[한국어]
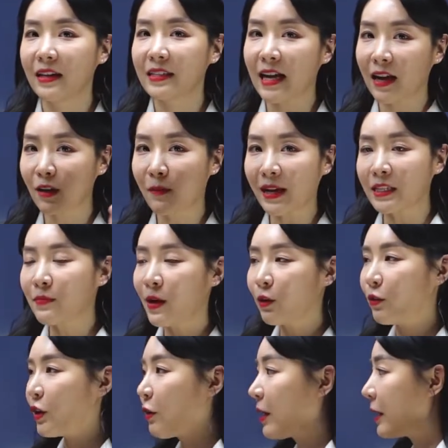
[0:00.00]
자, 그
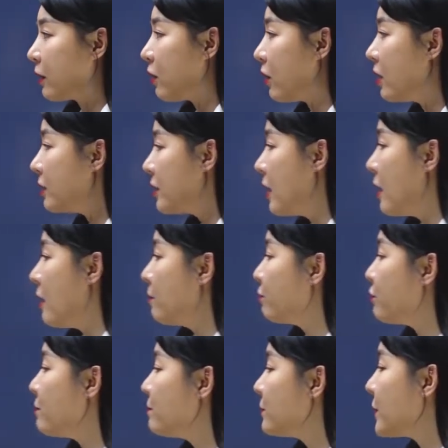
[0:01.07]
마지막으로 기억할 것.
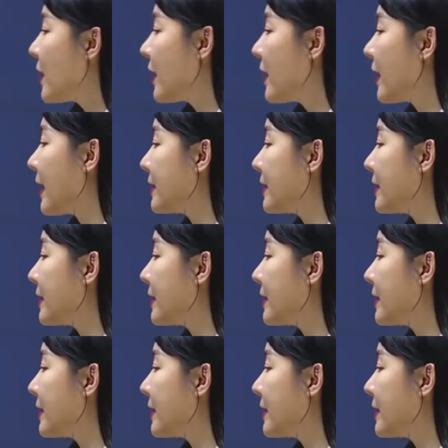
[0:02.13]
품사가